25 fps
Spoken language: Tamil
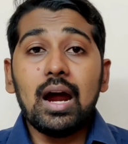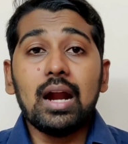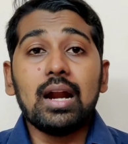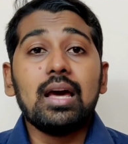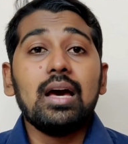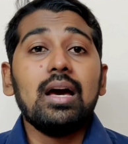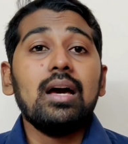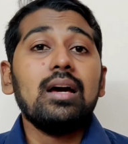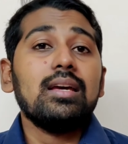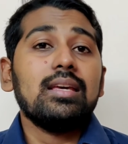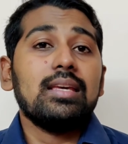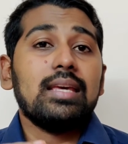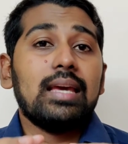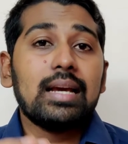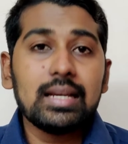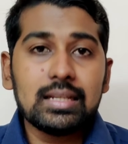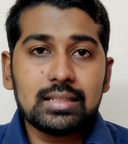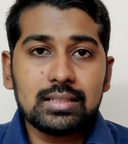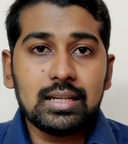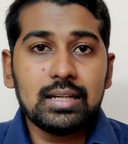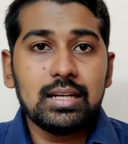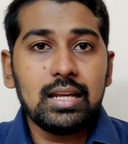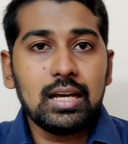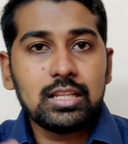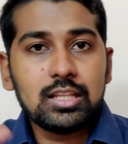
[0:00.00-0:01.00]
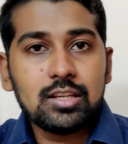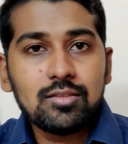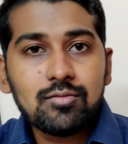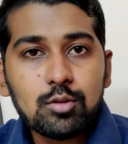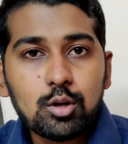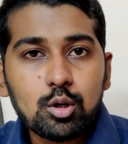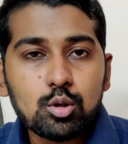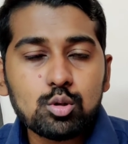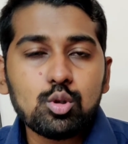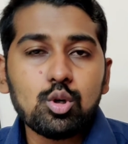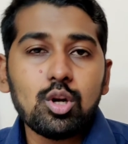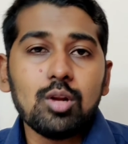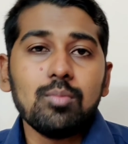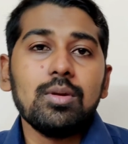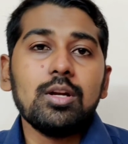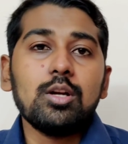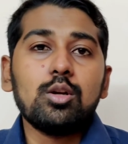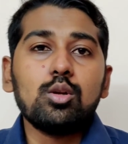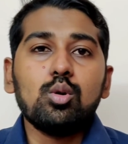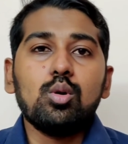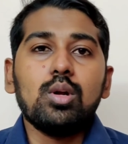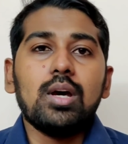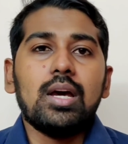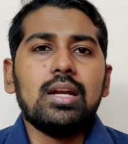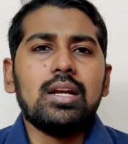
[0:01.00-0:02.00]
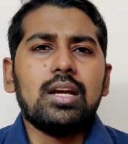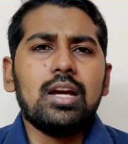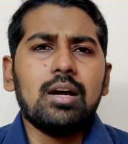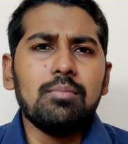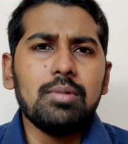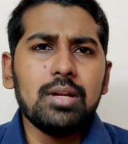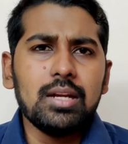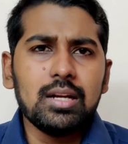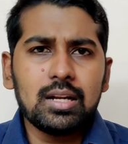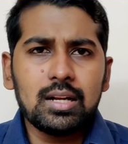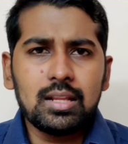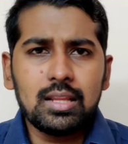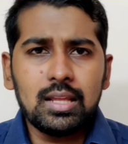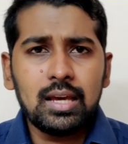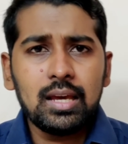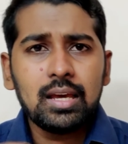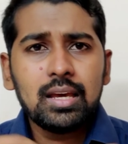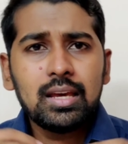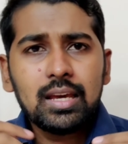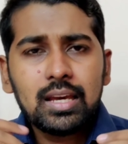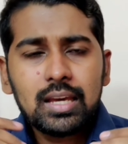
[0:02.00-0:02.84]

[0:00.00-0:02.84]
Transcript: ஆனால் எங்கள் சைடு அது இவ்வளோ தூரம் இன்ட்ரூட் ஆயிருக்கு அப்படின்றத